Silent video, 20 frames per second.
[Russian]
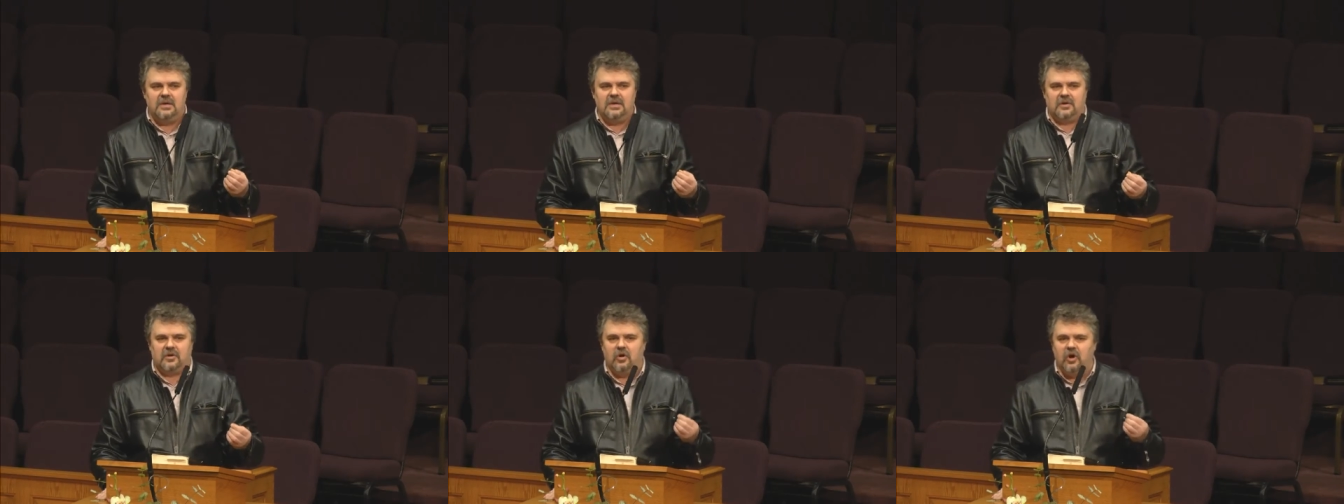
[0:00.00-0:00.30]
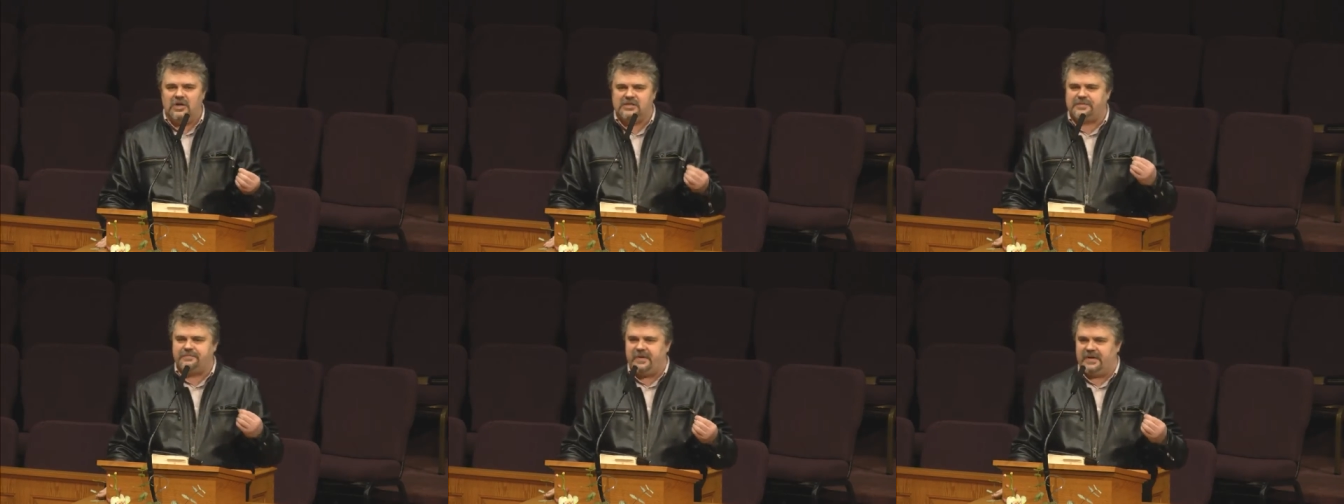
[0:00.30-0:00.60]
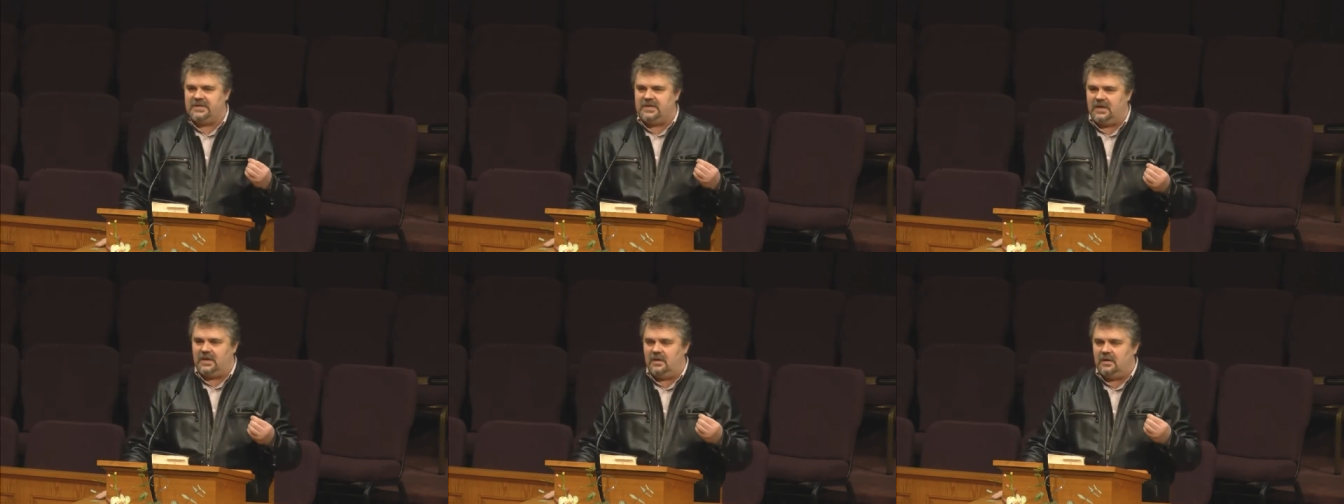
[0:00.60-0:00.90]

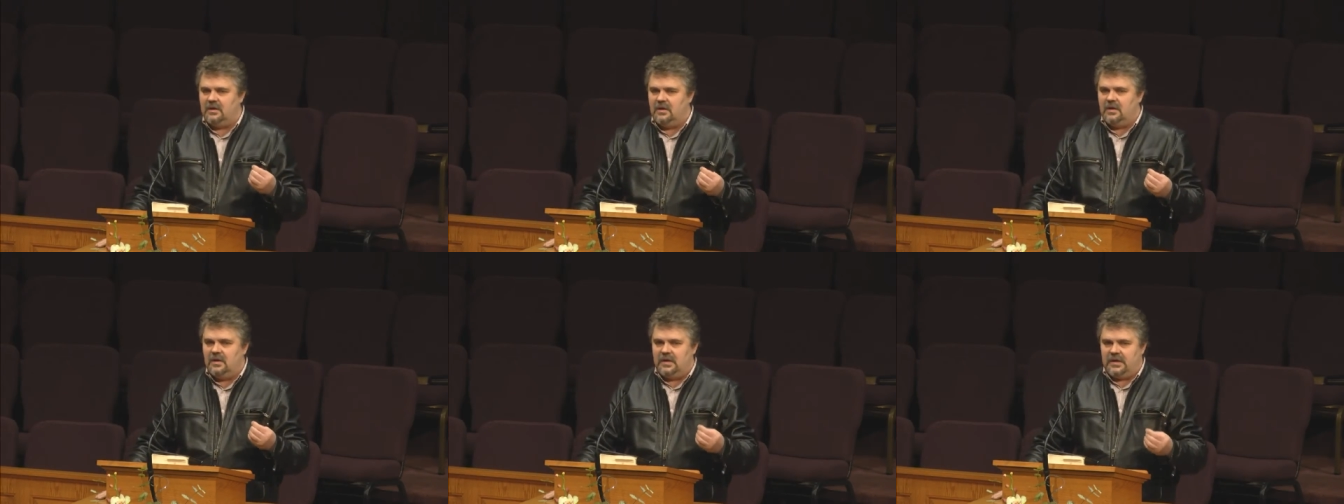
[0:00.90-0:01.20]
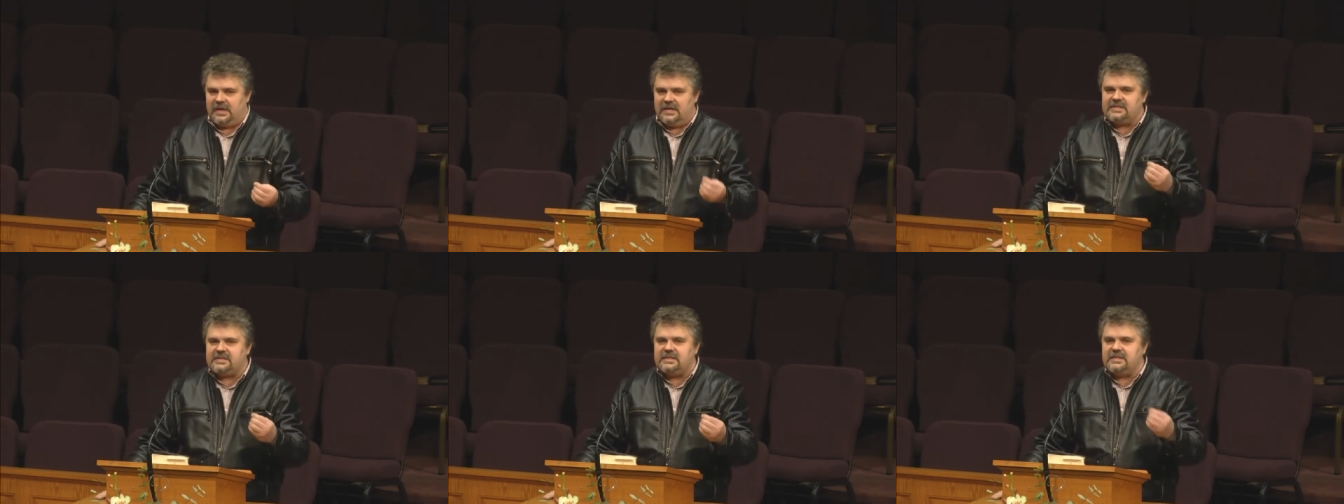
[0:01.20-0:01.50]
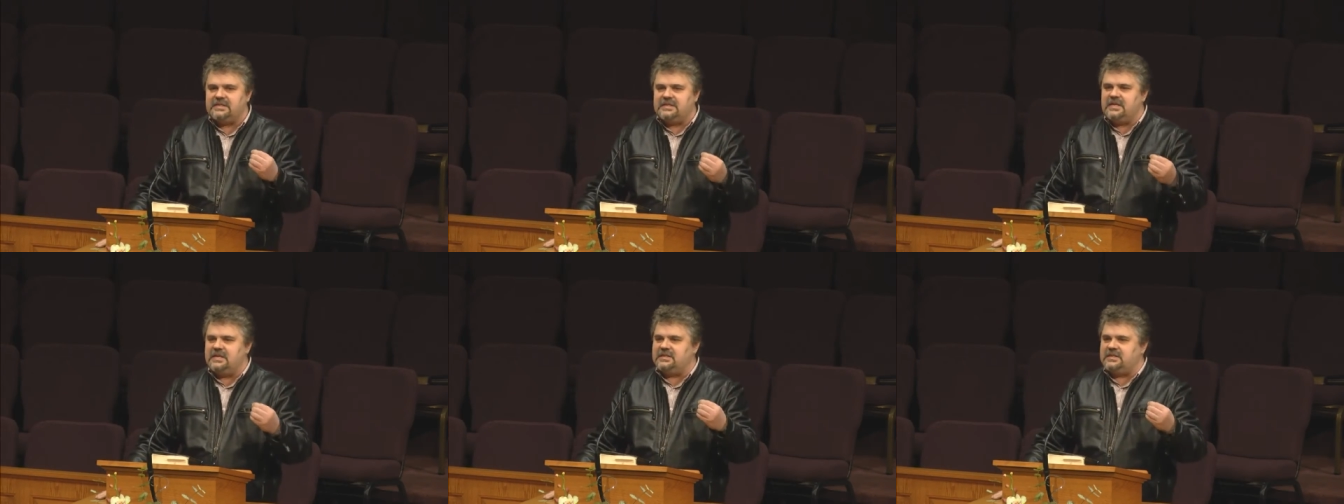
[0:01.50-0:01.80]
«Господи, если
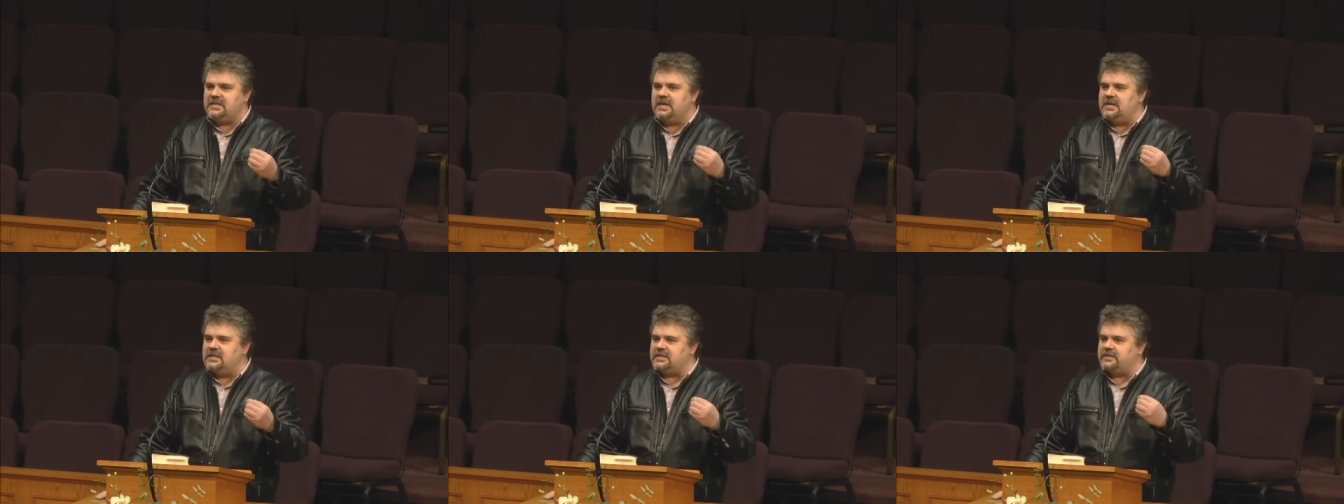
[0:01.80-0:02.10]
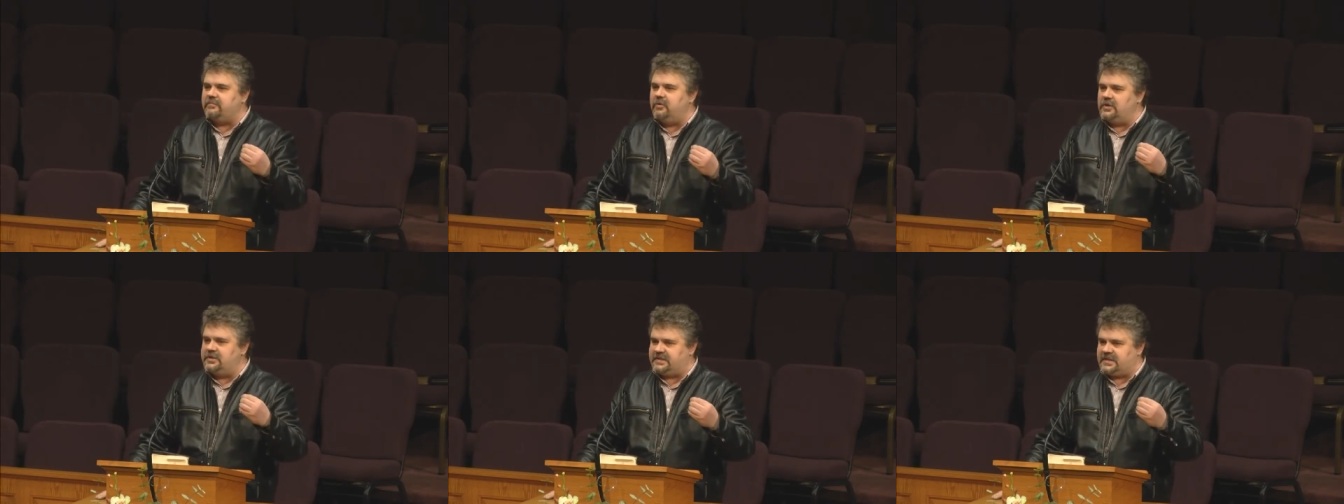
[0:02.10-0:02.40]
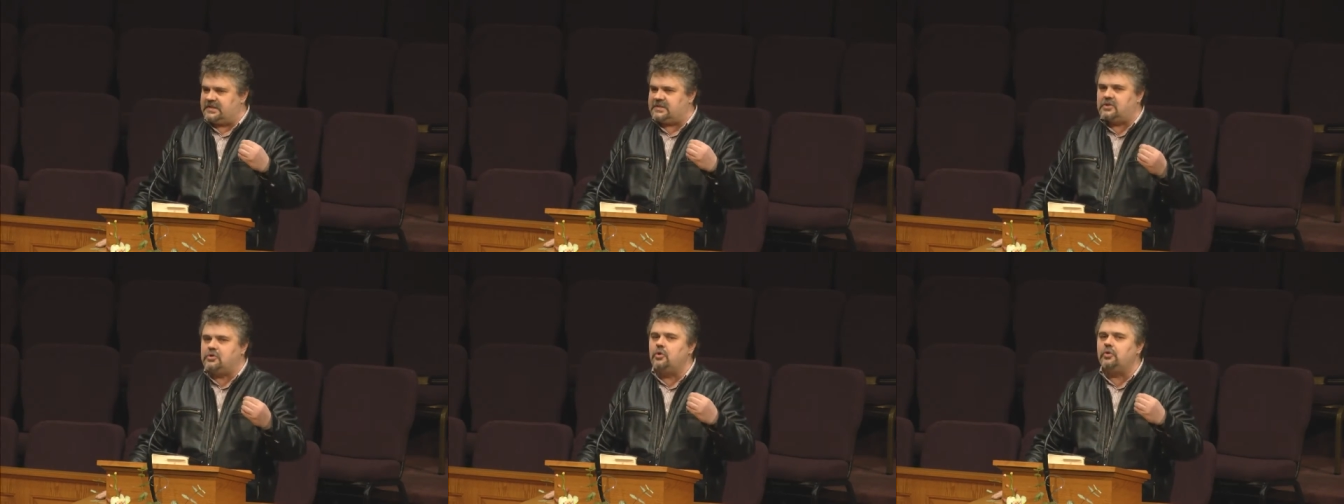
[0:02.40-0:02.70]
здесь есть твой
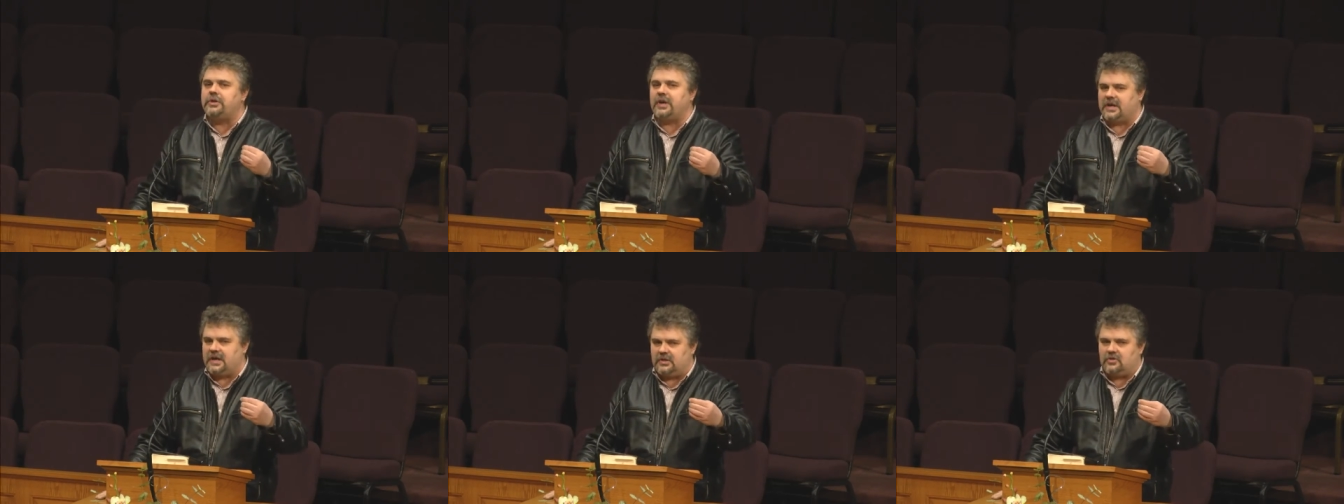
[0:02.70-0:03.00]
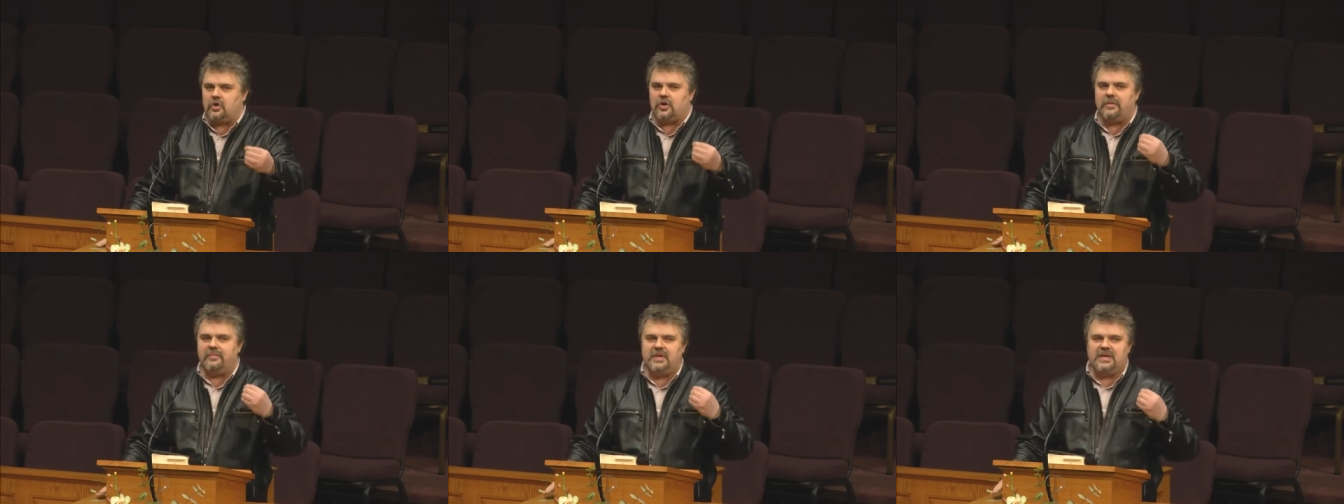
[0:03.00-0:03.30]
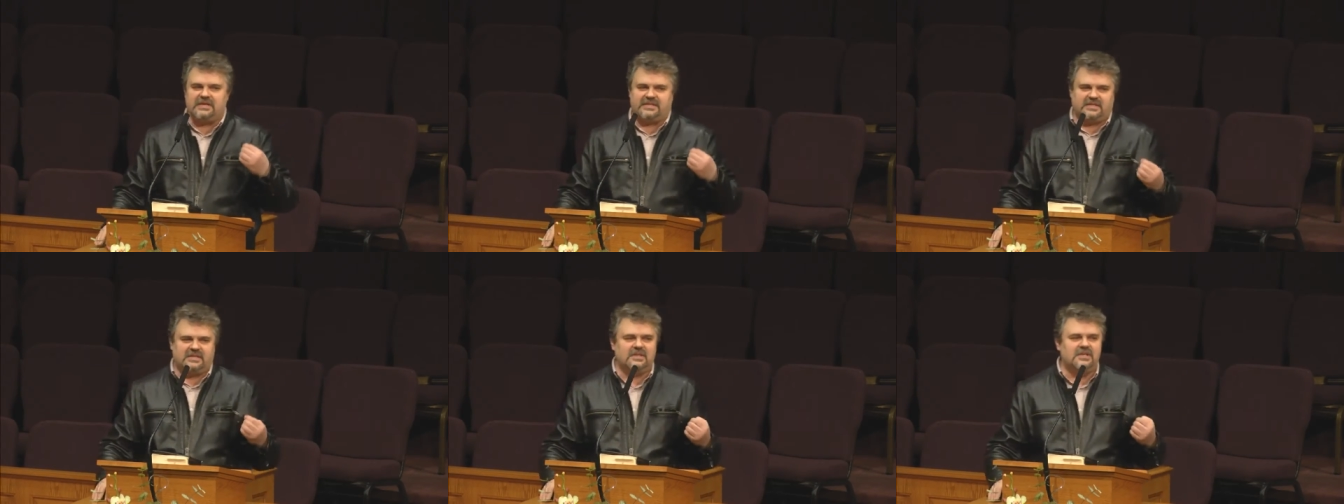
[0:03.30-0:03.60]
сосуд, о котором
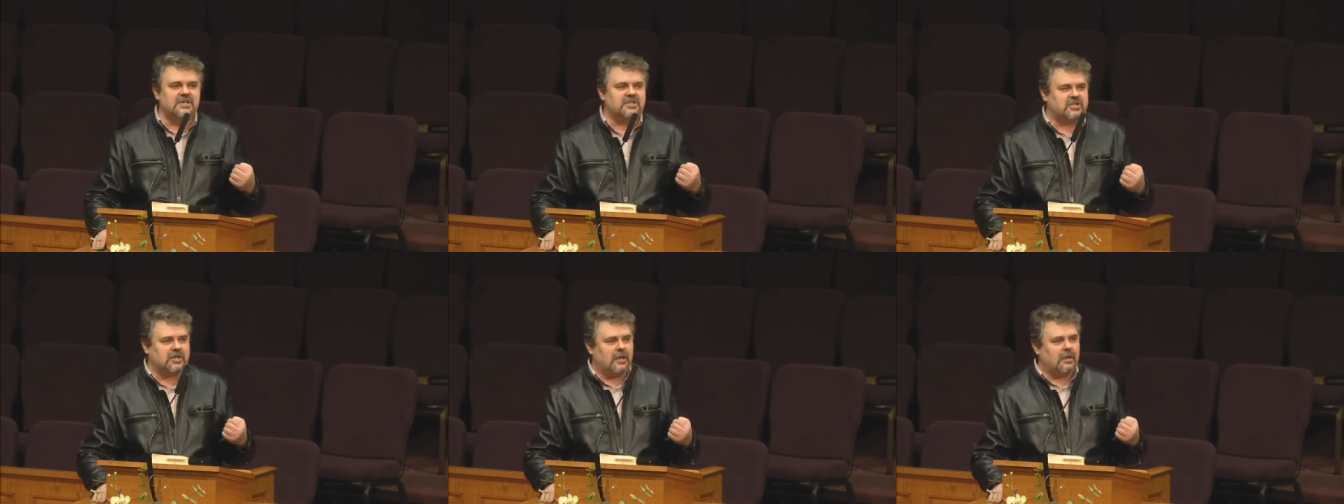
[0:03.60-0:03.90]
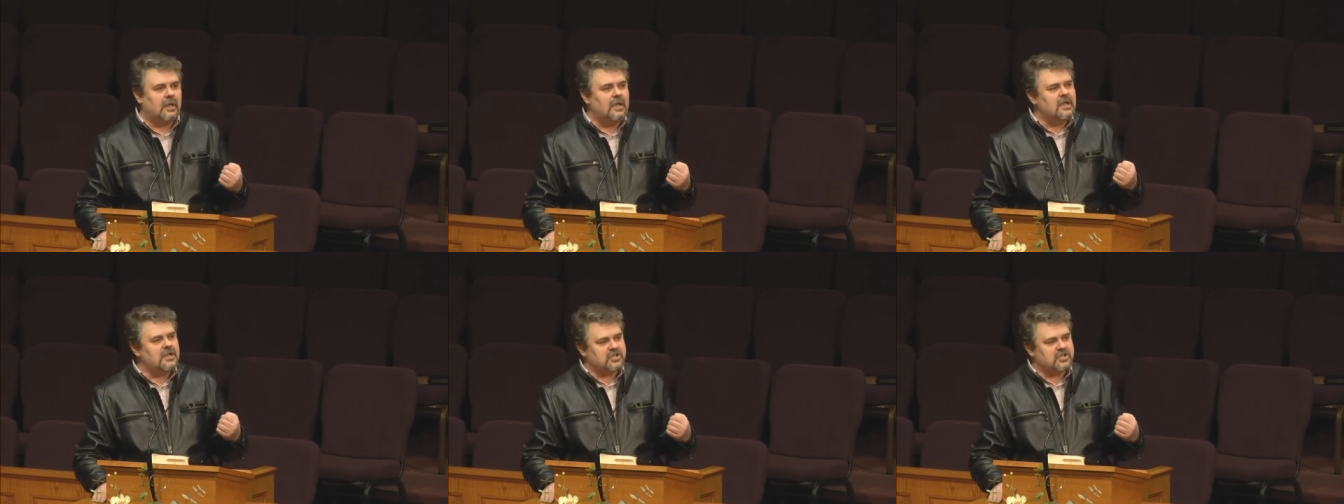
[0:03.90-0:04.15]
я слышал,